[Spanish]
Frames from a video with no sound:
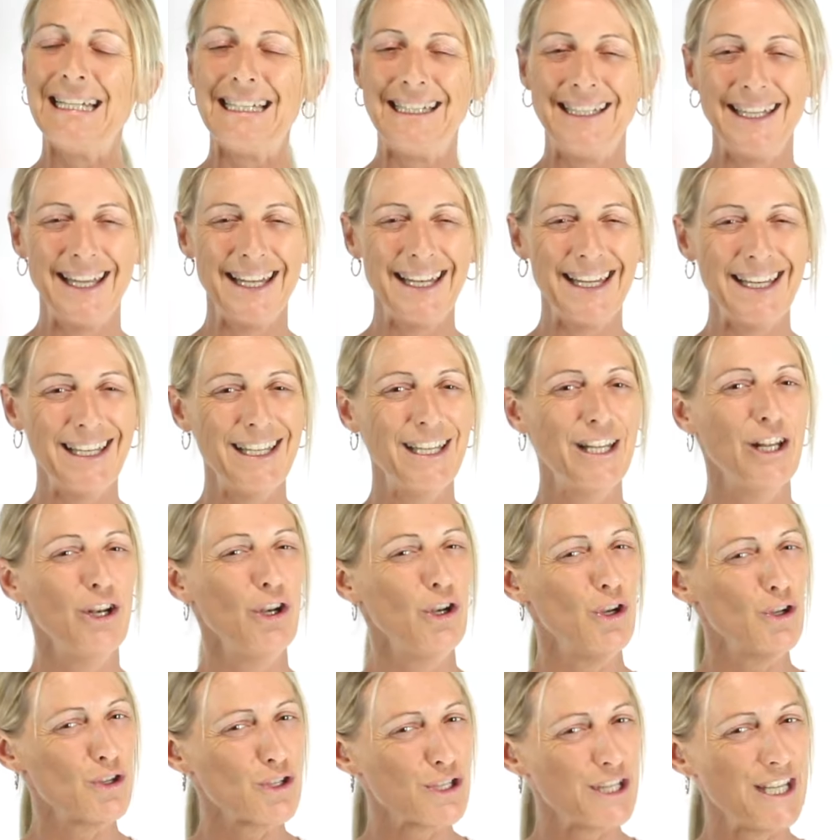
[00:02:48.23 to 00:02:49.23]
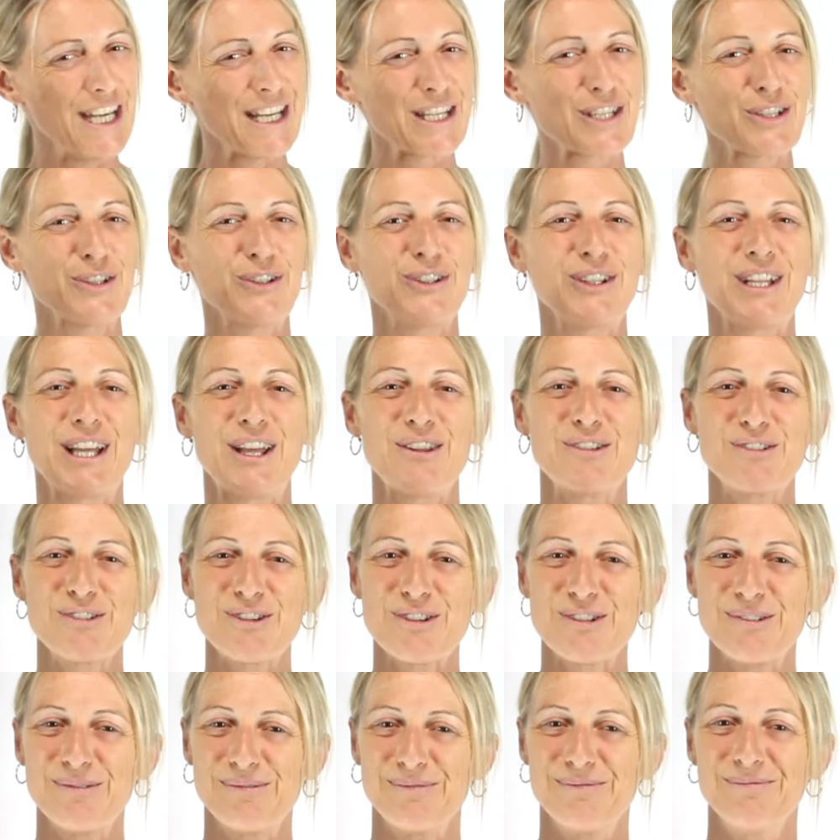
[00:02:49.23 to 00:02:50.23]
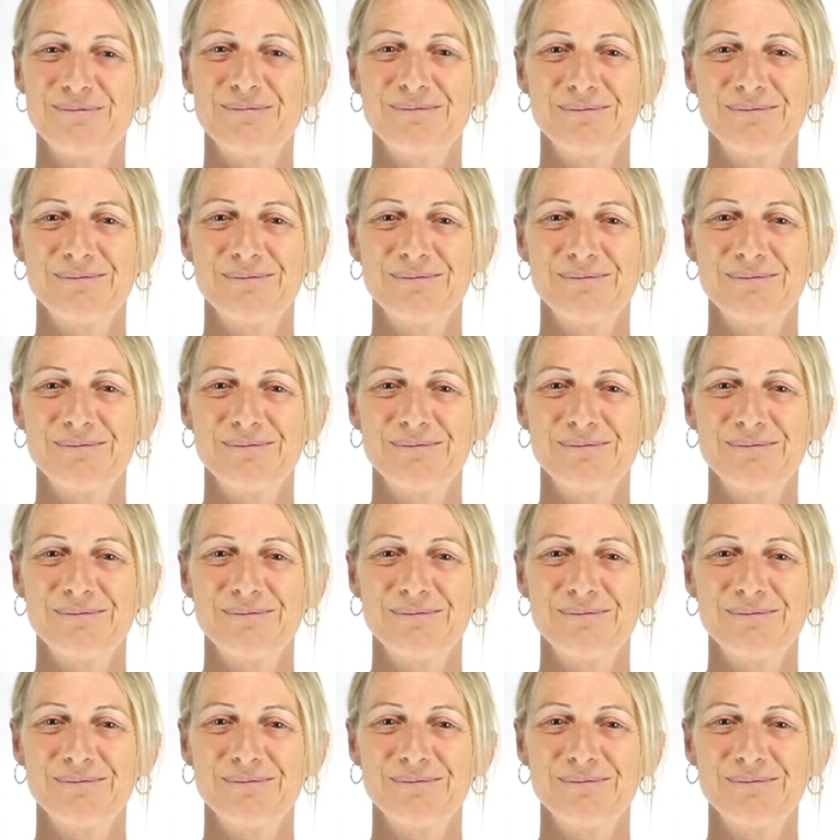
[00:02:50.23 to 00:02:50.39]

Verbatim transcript: tienen los días contados.